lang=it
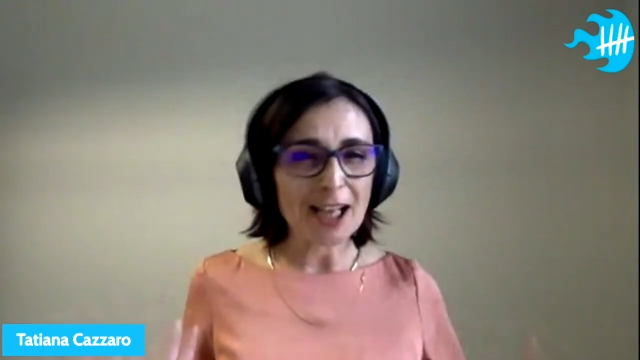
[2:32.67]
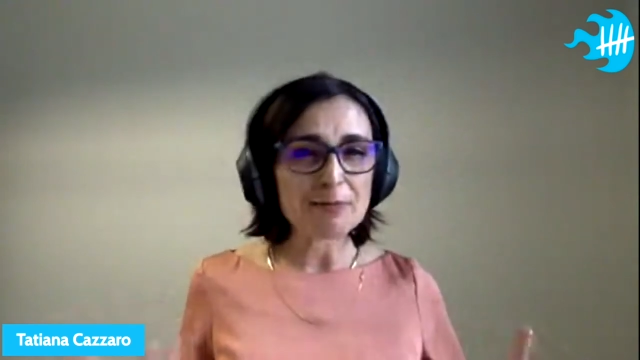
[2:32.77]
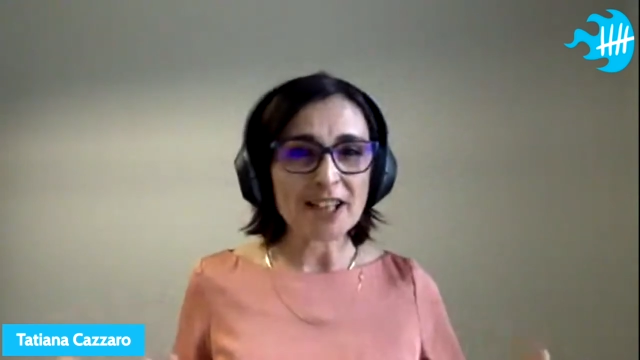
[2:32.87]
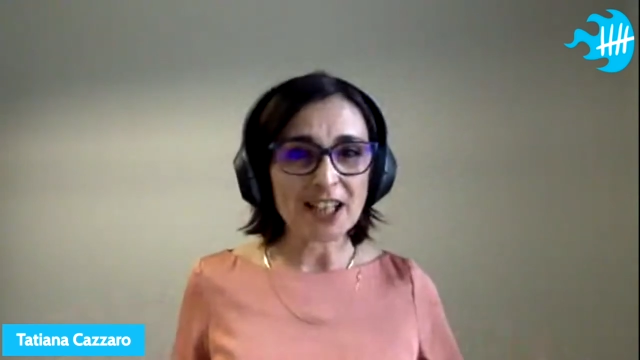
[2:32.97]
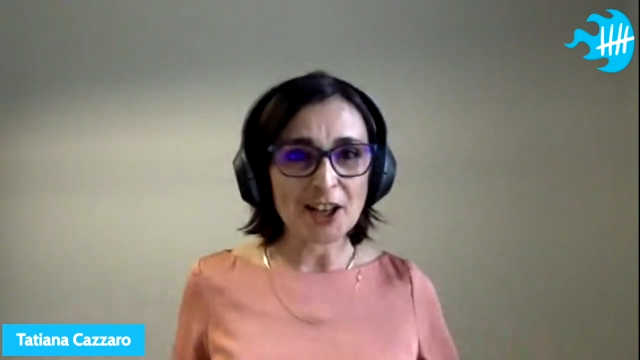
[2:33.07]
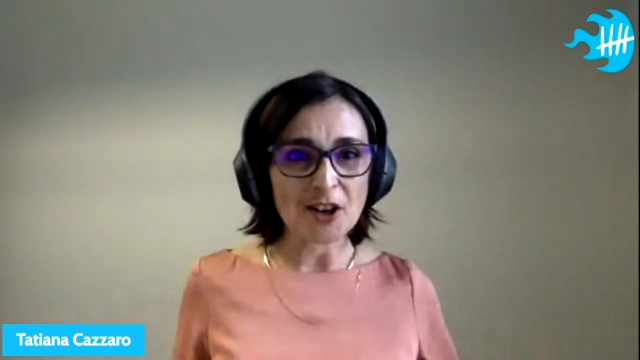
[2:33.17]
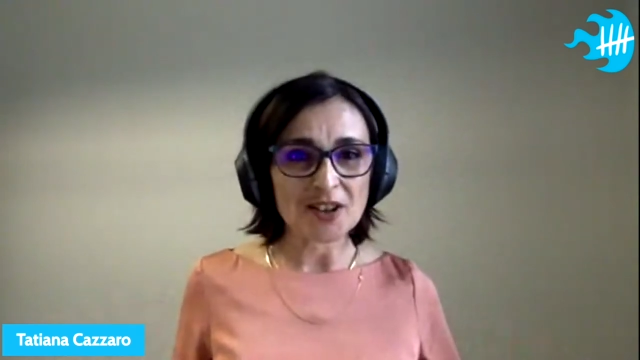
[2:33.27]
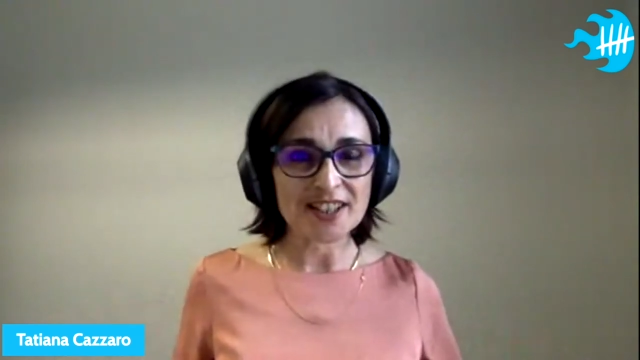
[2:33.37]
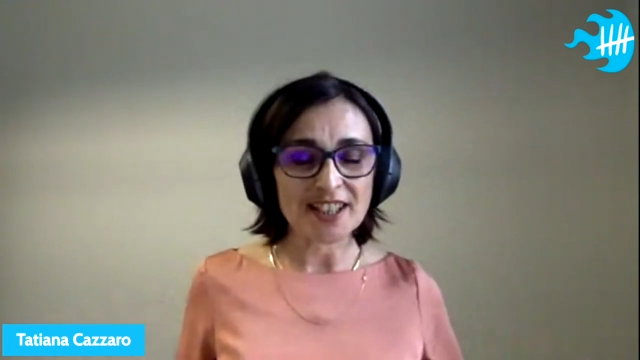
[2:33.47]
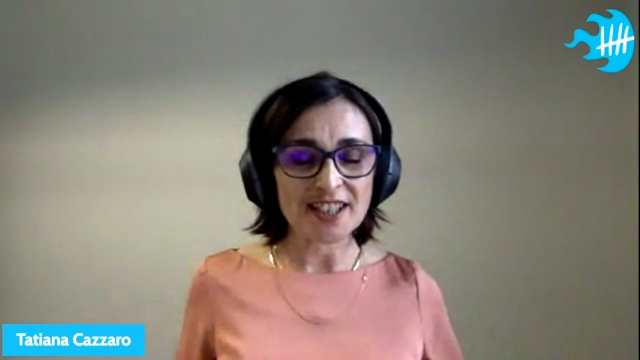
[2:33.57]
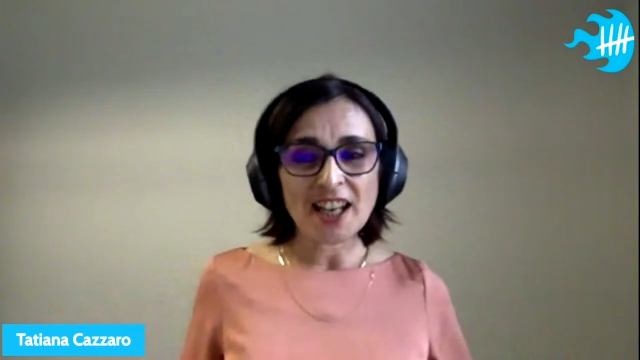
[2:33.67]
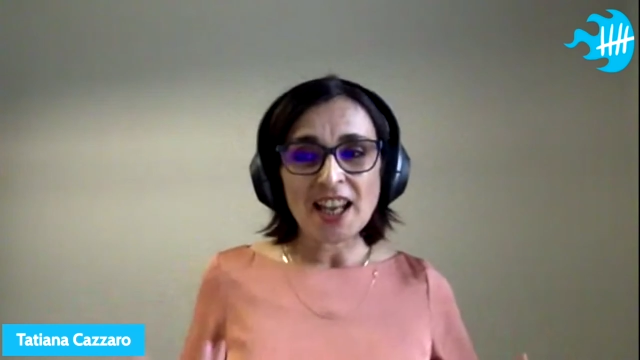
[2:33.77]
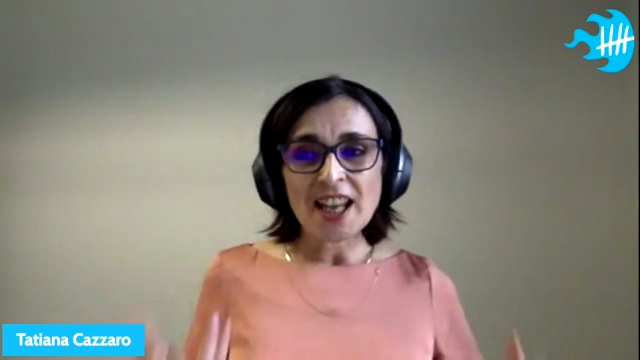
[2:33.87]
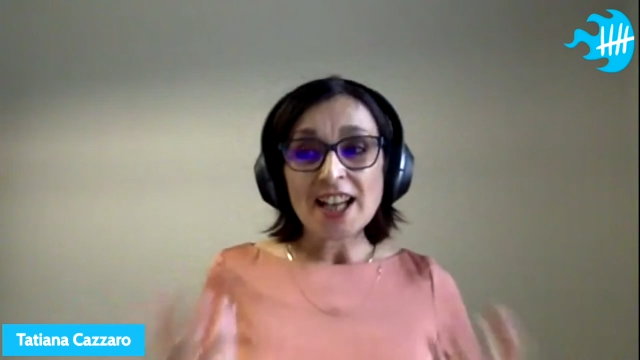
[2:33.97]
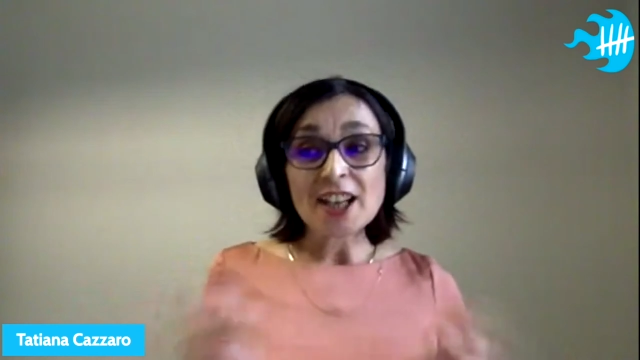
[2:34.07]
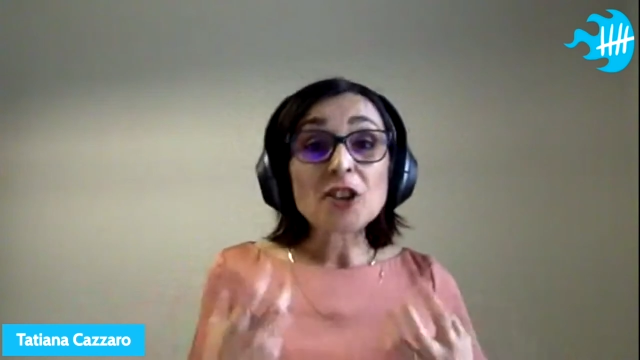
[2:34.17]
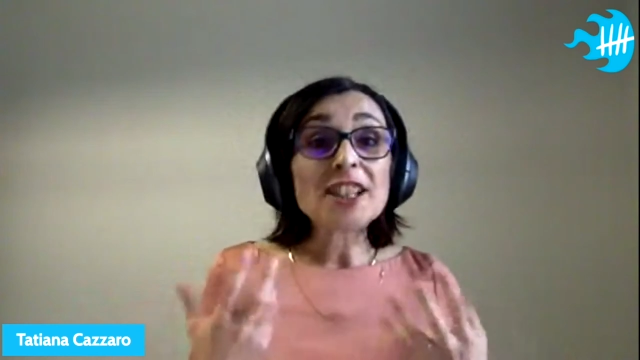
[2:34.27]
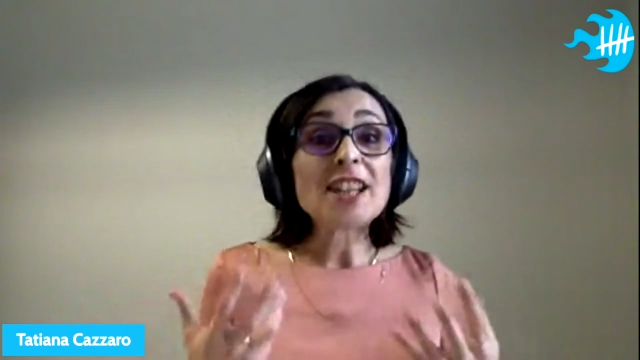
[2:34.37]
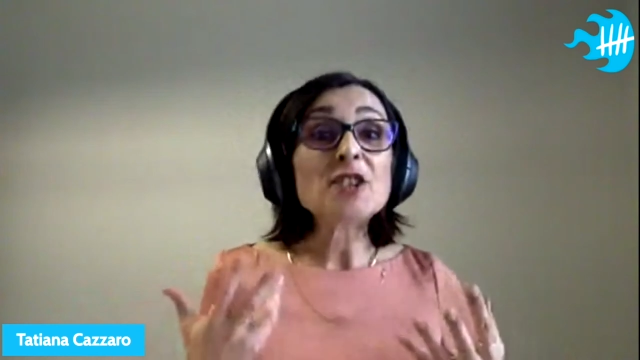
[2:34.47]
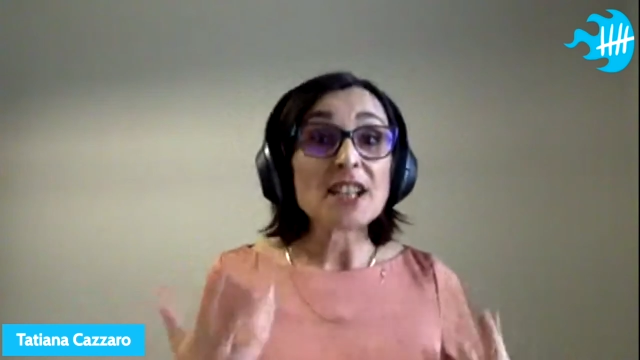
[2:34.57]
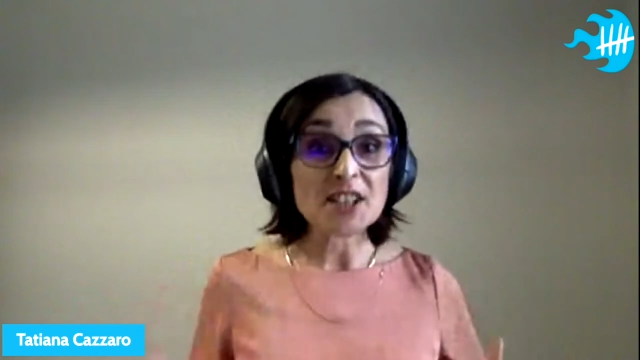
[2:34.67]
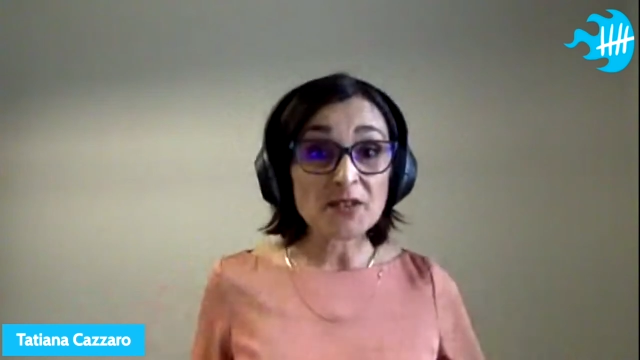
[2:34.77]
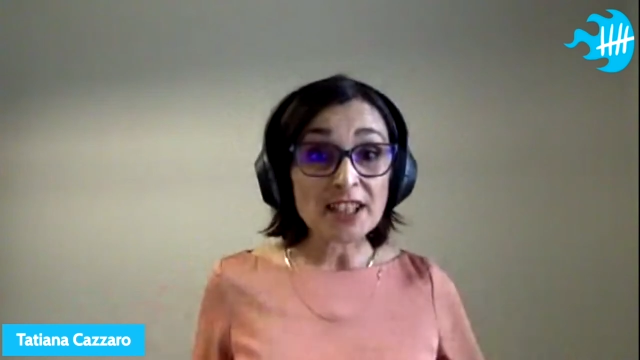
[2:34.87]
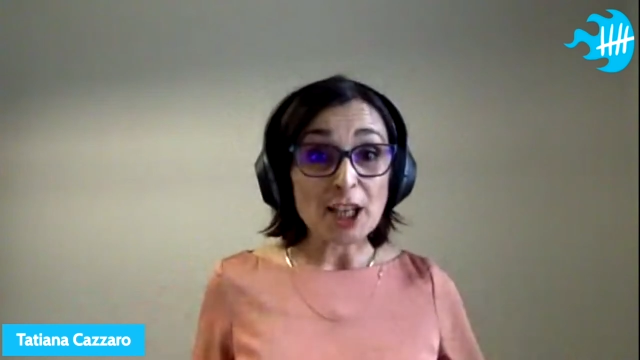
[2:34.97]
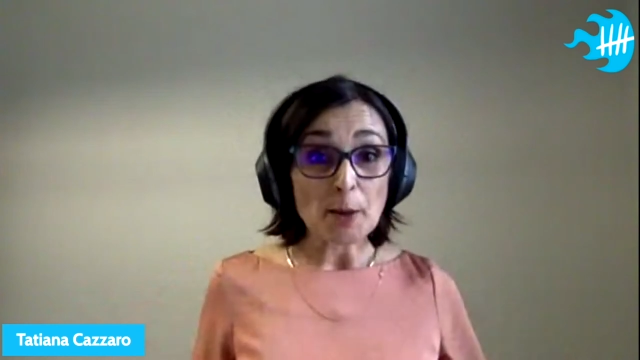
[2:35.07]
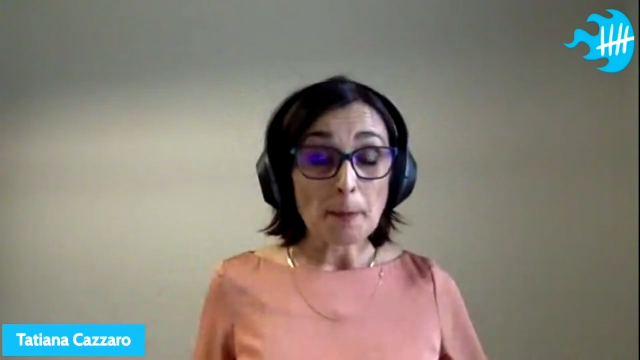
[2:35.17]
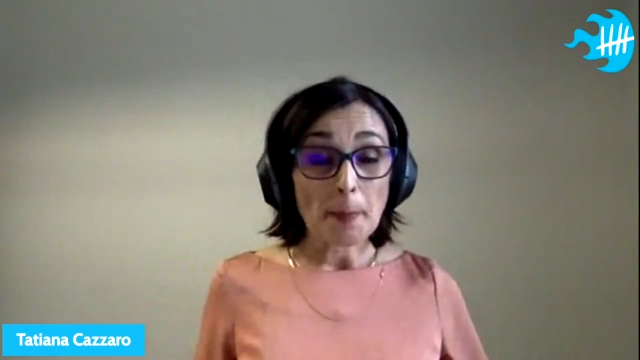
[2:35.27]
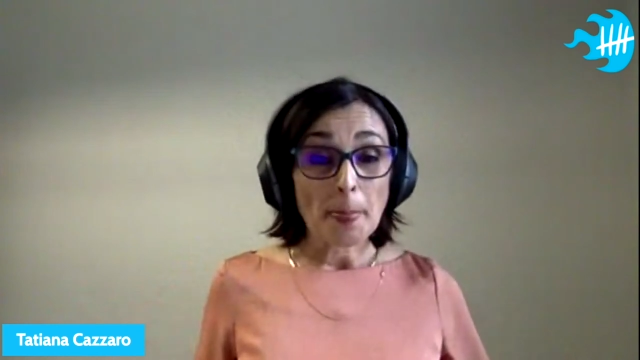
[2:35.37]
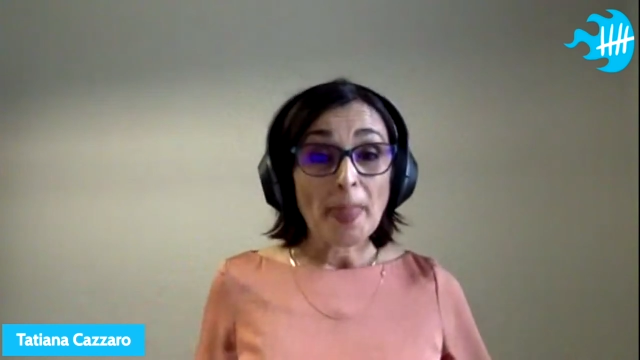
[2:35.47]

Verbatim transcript: a cambiare le cose, raccogliendo la sfida